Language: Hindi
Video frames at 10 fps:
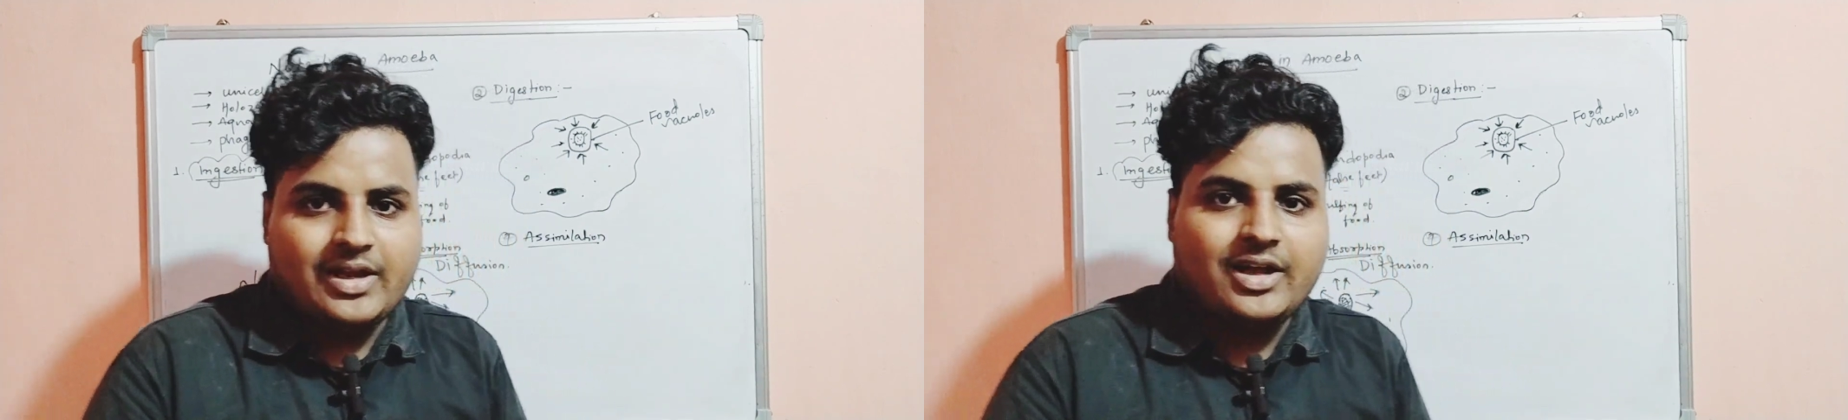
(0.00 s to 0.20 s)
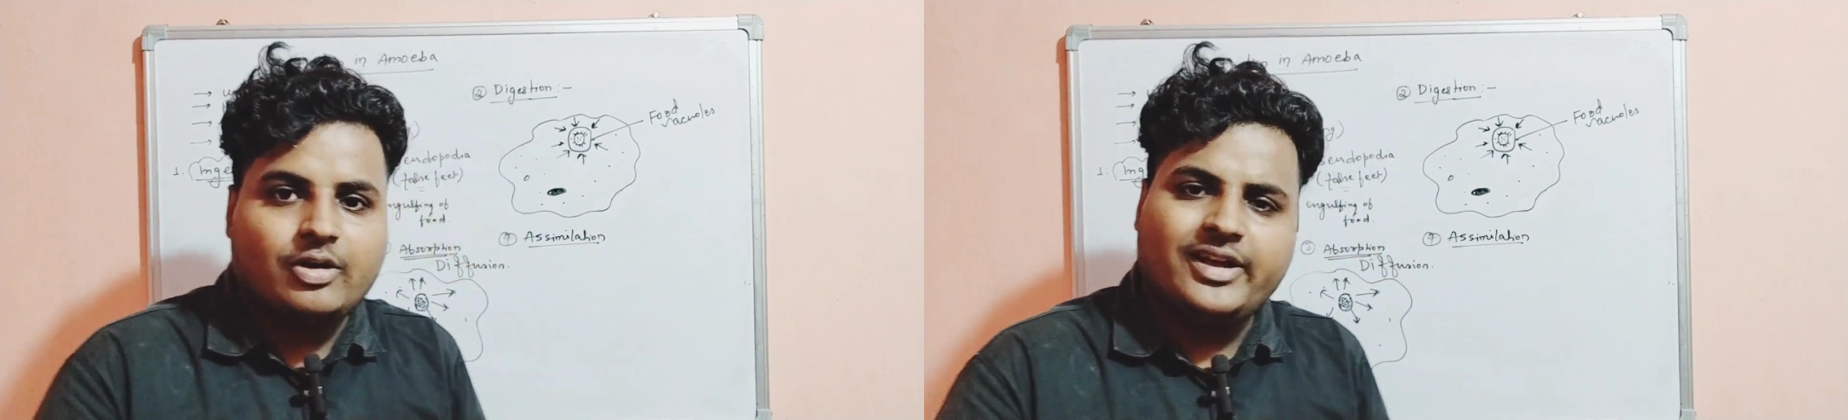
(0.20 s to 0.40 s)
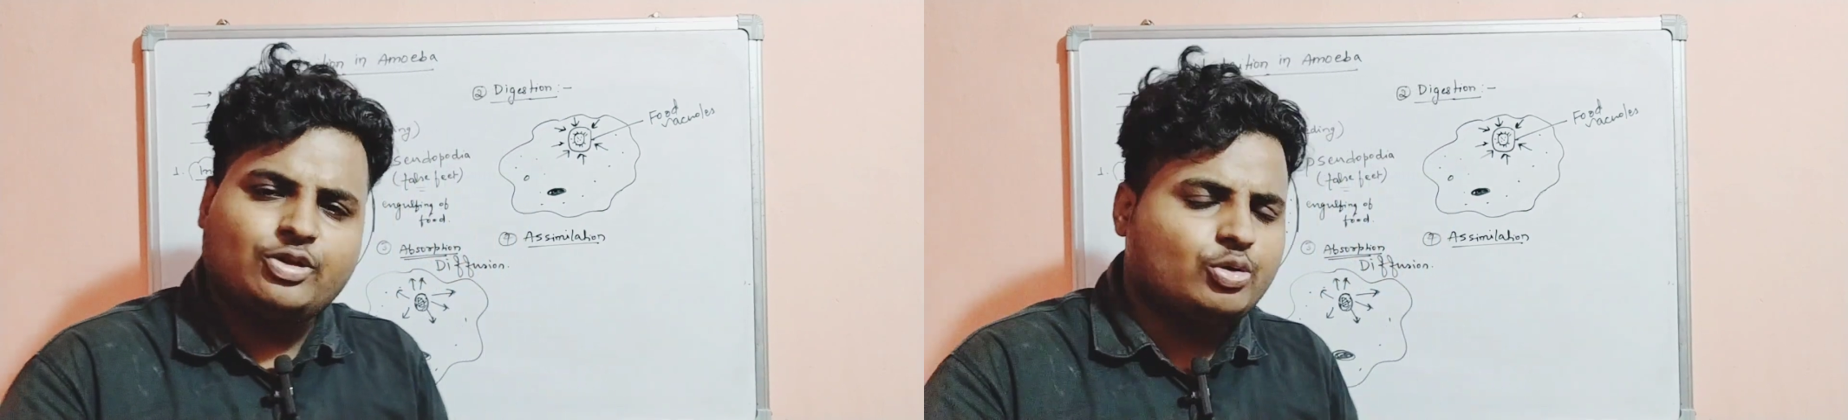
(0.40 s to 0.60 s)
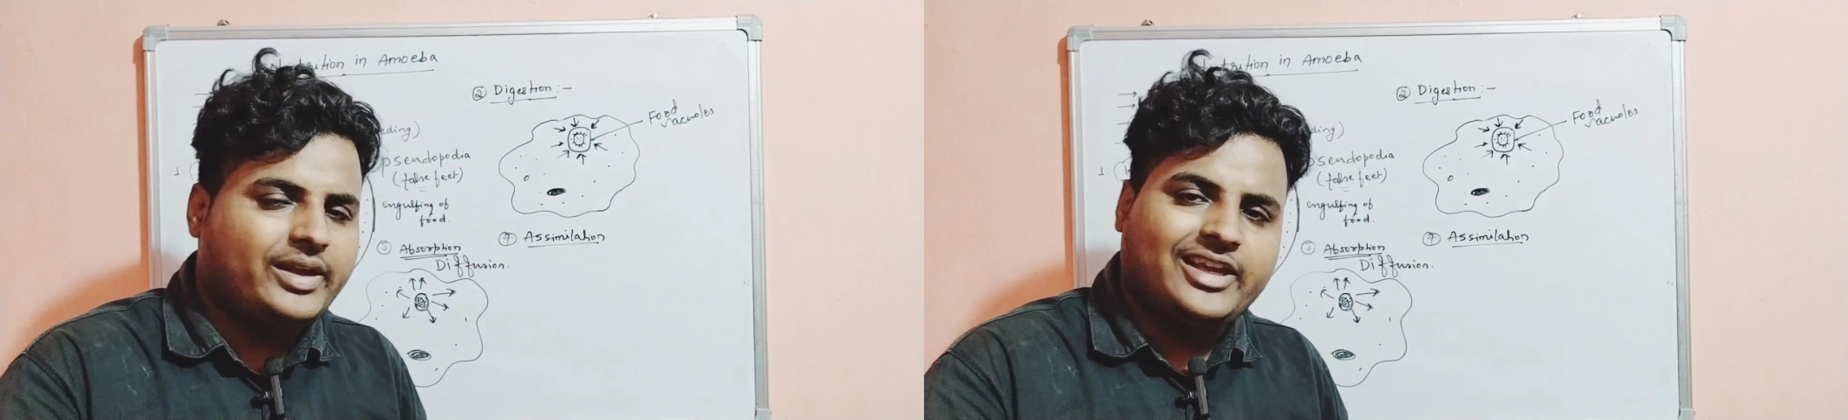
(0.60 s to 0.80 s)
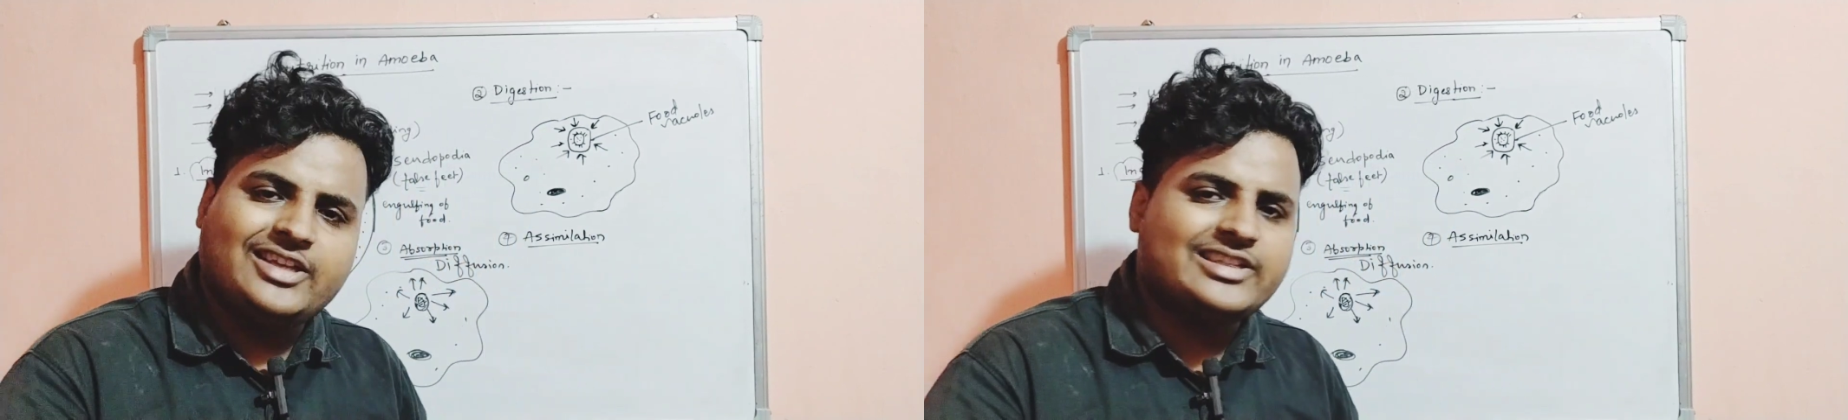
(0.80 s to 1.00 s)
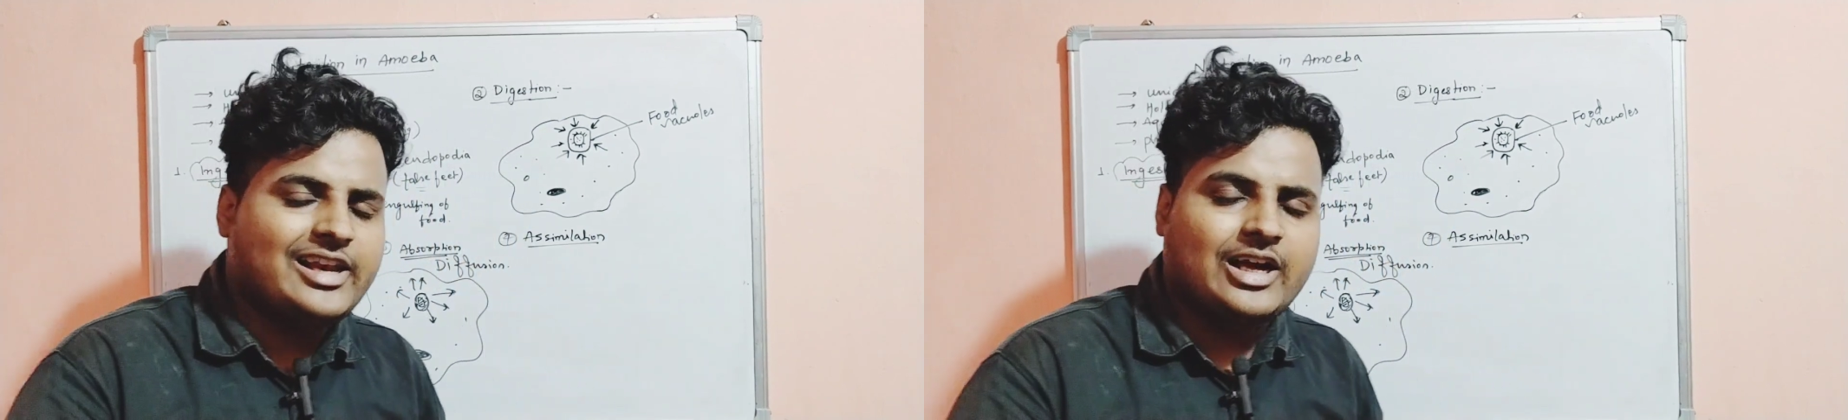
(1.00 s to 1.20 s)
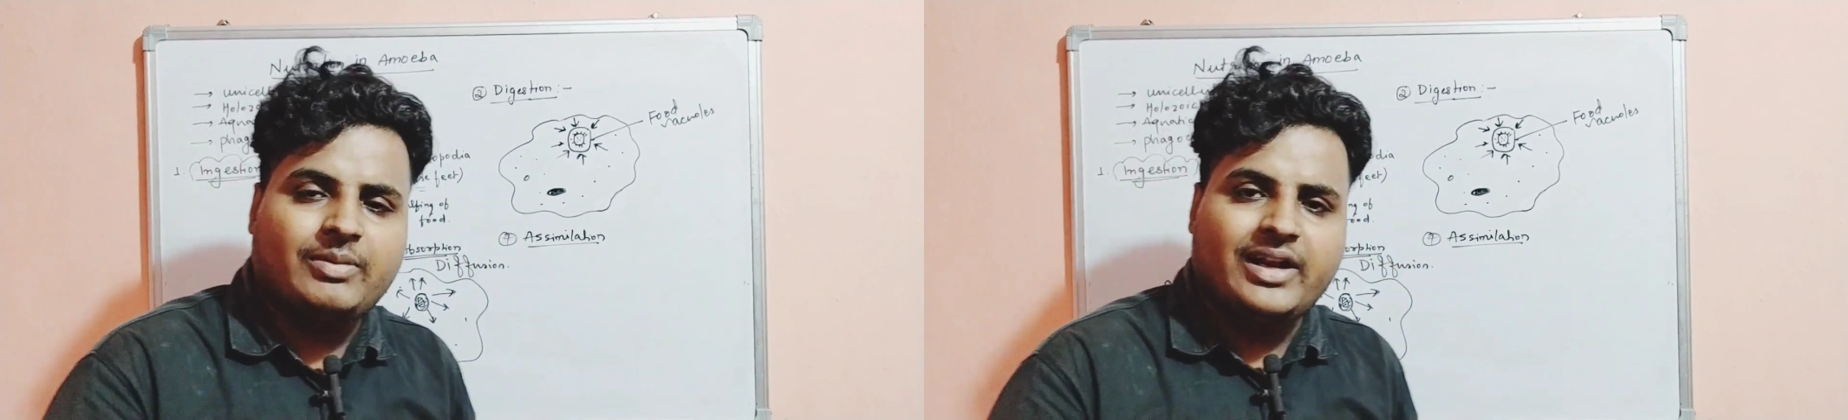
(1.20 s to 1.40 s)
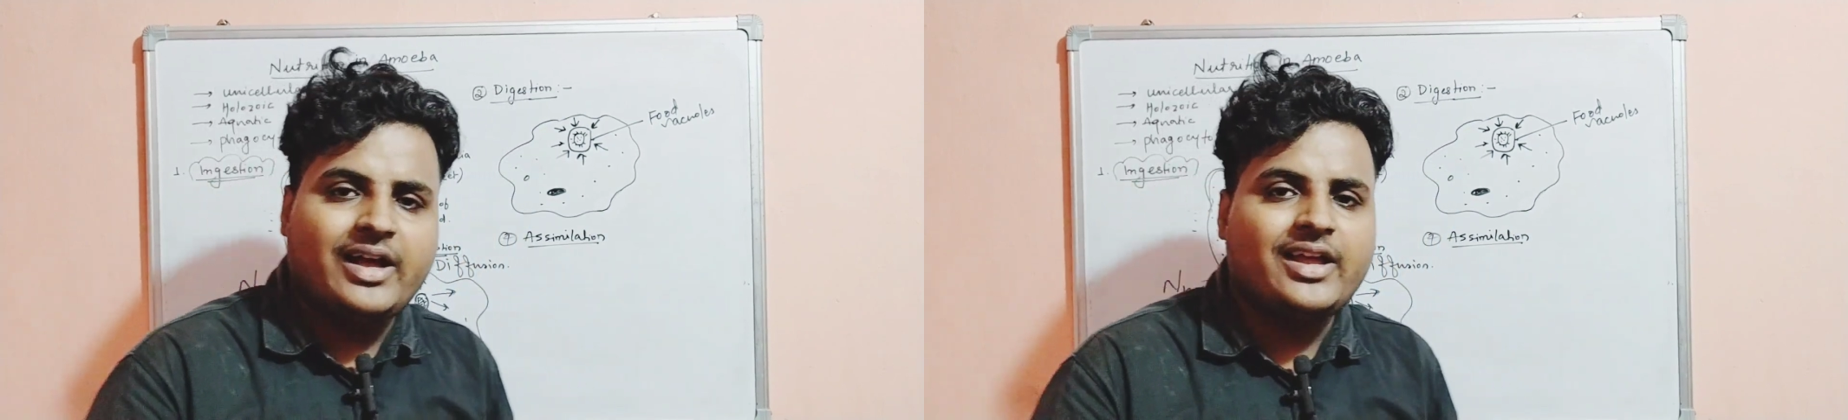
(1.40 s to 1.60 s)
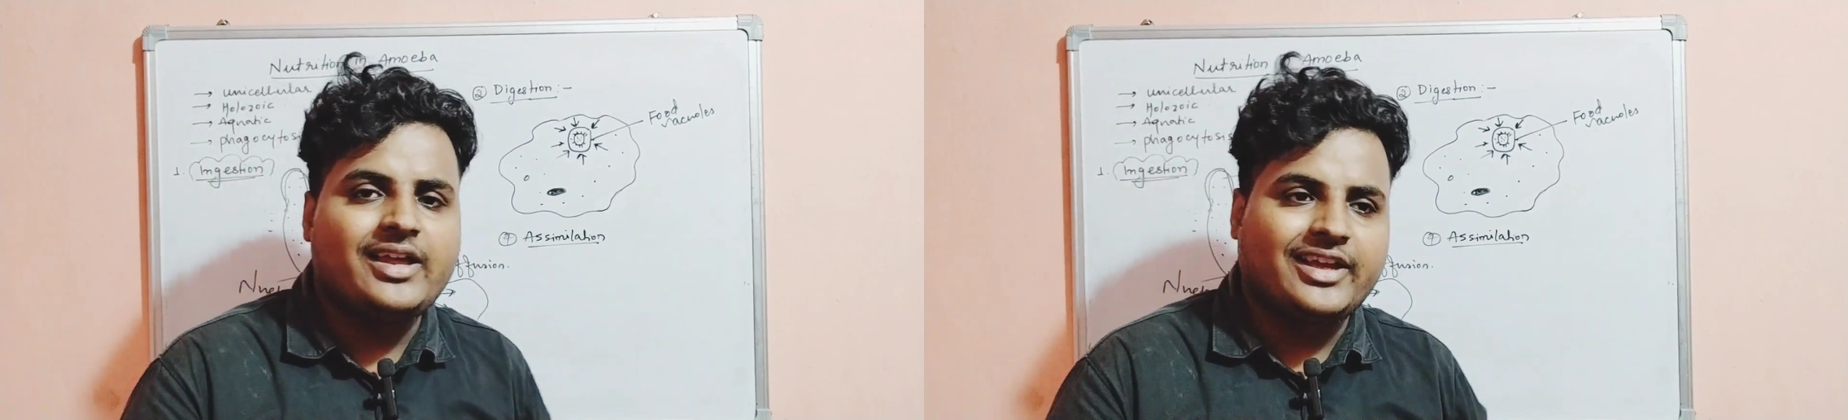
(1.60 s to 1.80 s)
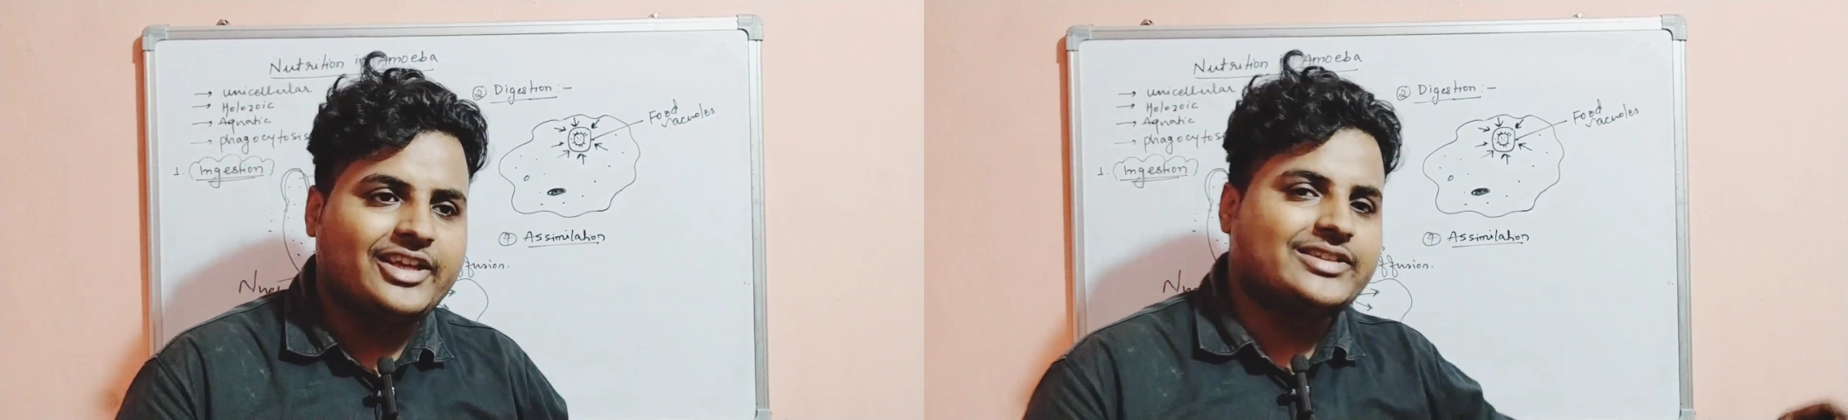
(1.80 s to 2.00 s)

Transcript: है ना एक तो एक ही सेल का बना है एक